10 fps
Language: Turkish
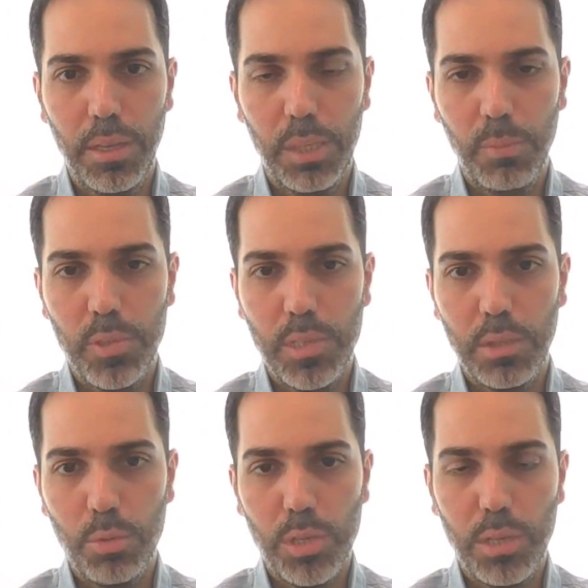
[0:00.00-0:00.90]

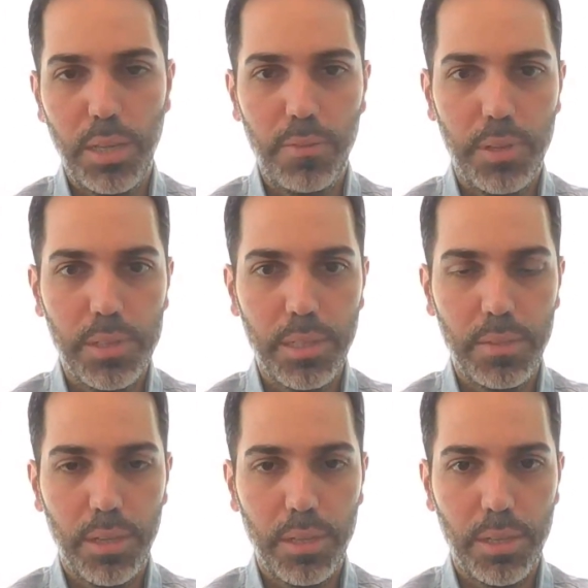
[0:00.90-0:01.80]
ekibimize 150'den
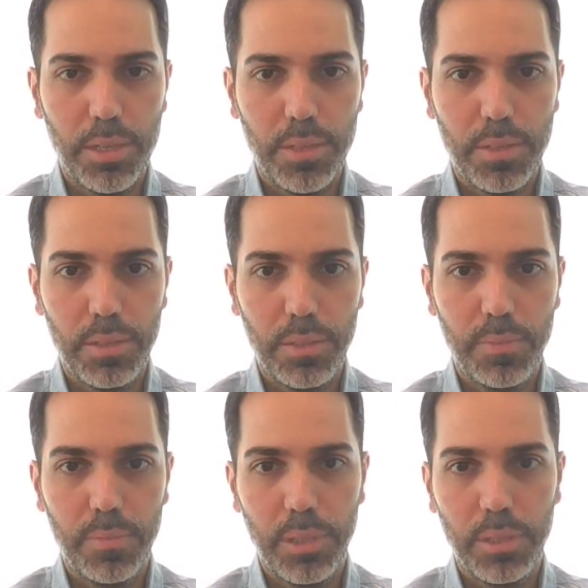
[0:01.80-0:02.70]
fazla arkadaş
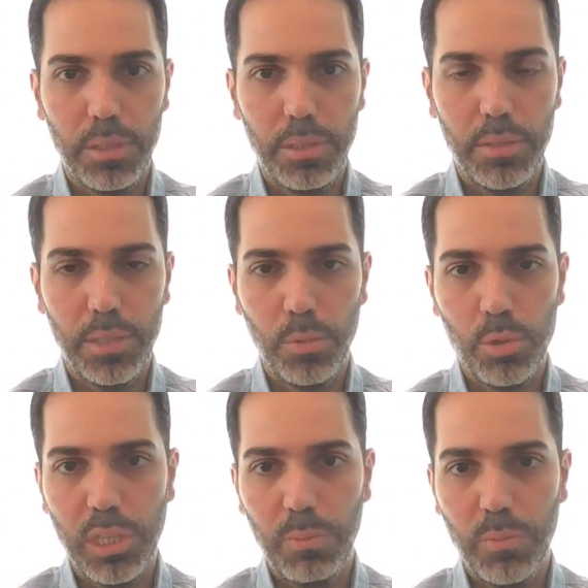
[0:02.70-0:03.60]
katıldı. E,
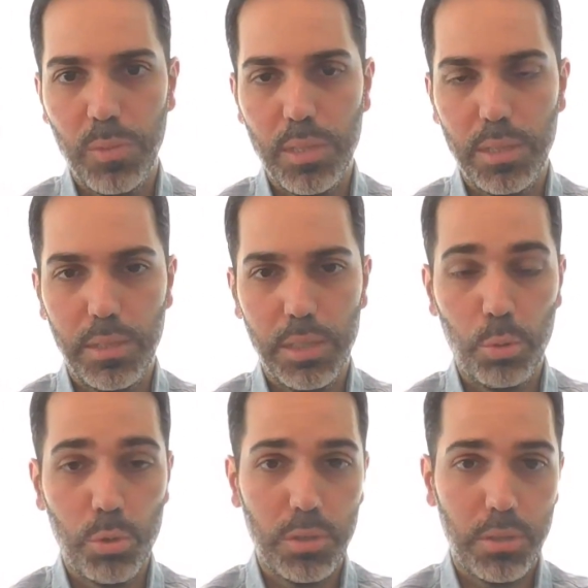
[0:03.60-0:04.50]
teknoloji ekibimizi
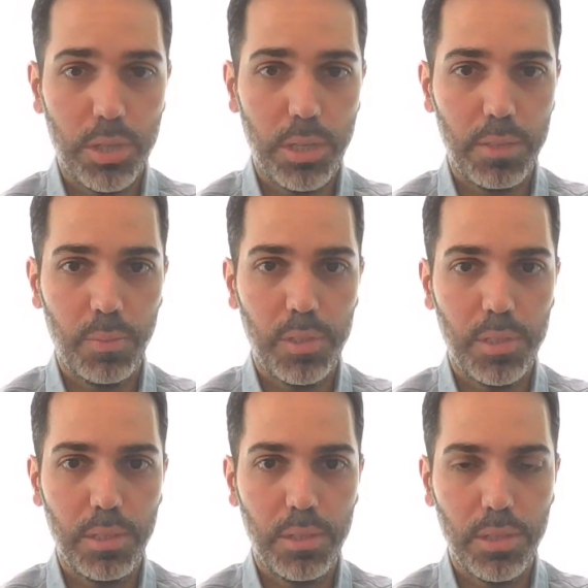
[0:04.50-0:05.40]
2-3 katına çıkarttık bir
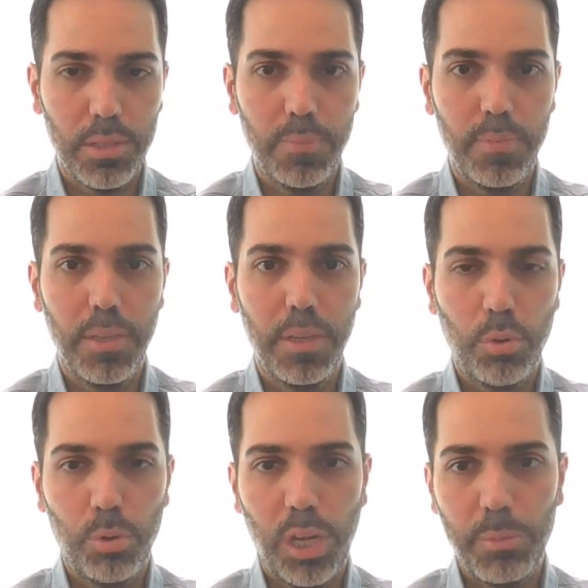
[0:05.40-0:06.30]
sebebi içinde.
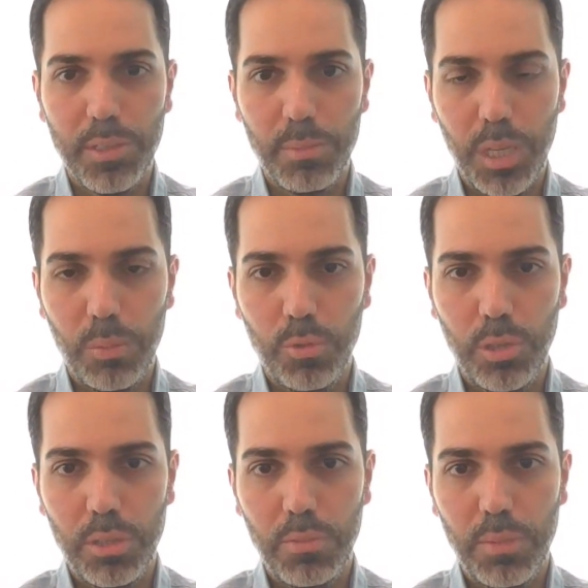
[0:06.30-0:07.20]
Çok önemli yatırımlar
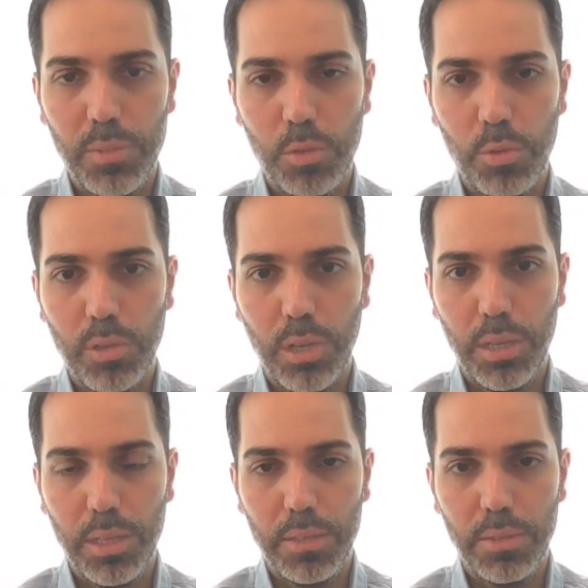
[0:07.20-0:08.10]
bunlar ve bizi çok
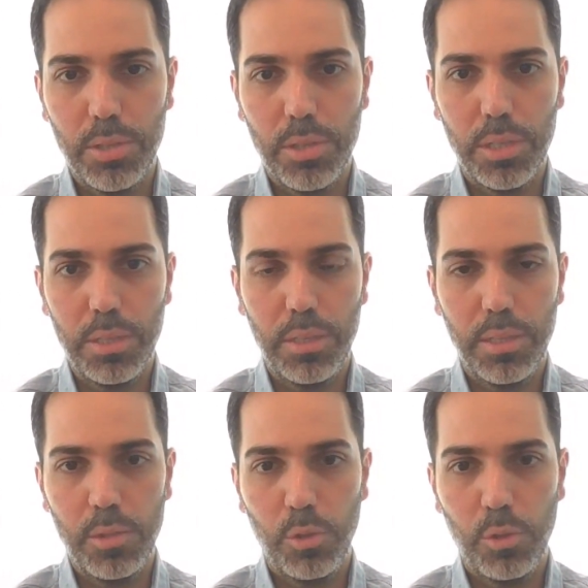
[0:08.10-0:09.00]
daha ileri taşıyacak,
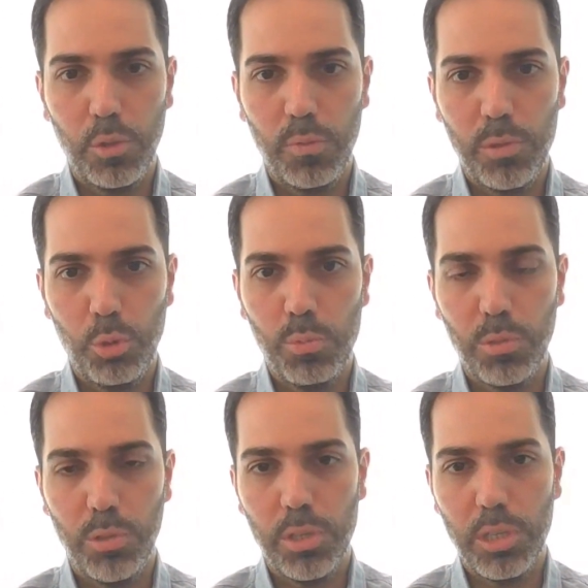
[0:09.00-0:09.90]
aslında
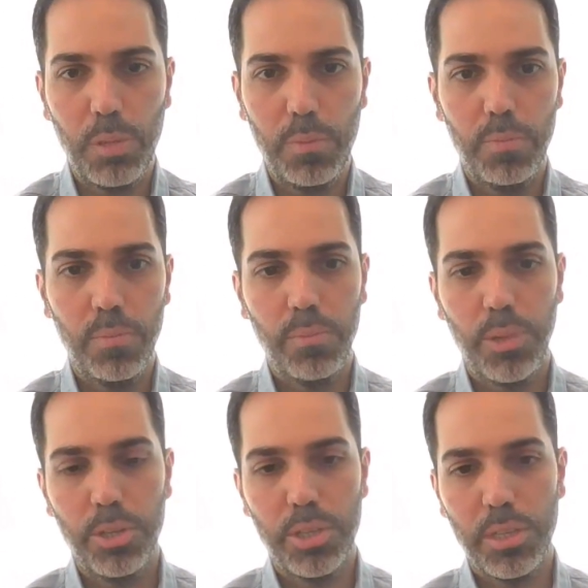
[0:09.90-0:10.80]
vizyonumuza ulaştıracak
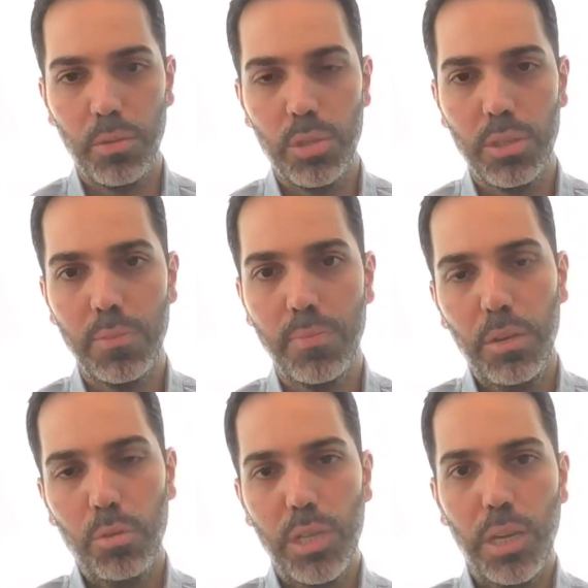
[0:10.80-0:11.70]
parçalar olacak.
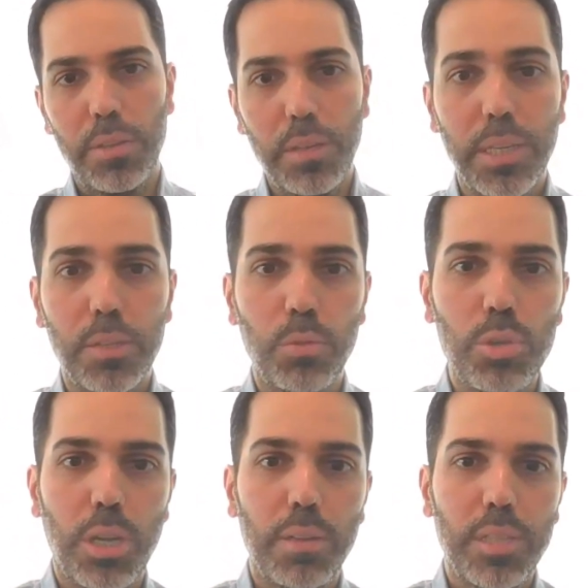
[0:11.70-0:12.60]
Öte yandan
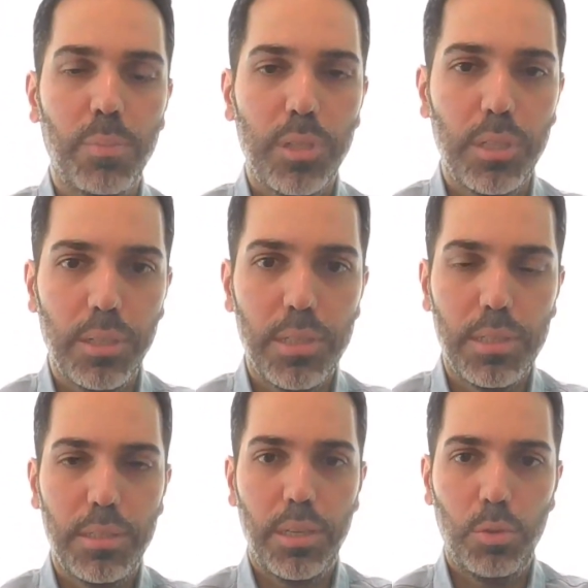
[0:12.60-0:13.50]
teknoloji altyapıları
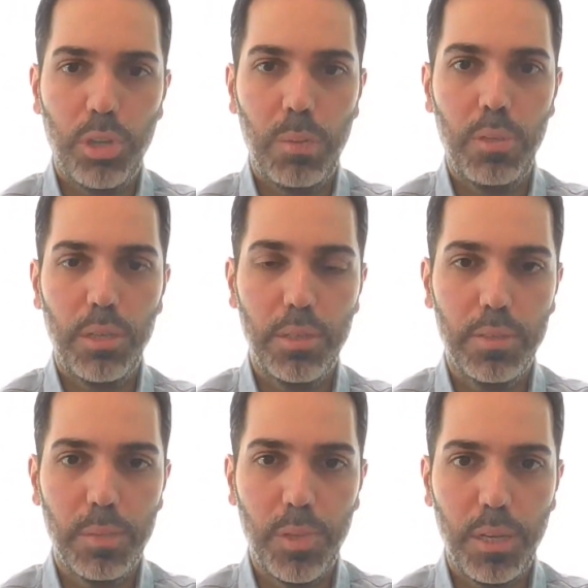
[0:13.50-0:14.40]
açısından önemli
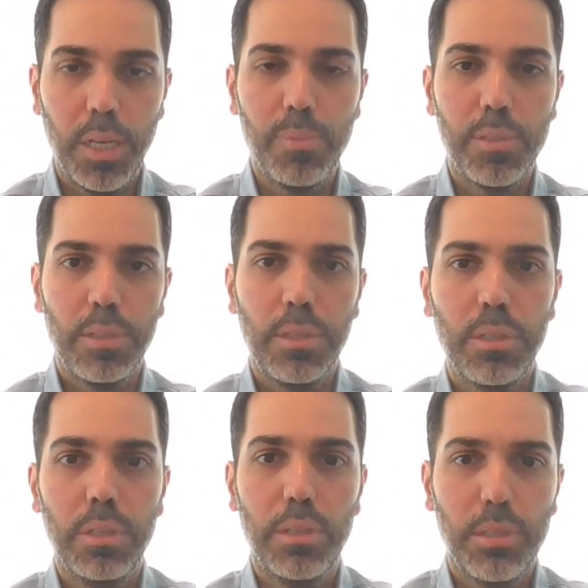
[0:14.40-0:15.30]
yatırımlar
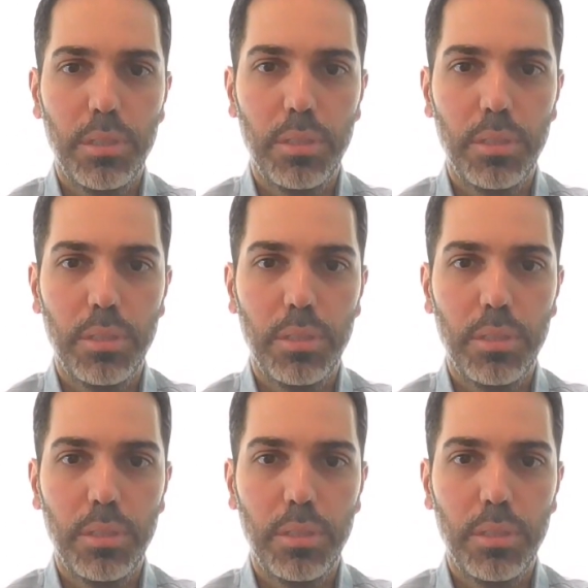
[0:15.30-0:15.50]
yaptık. Ee,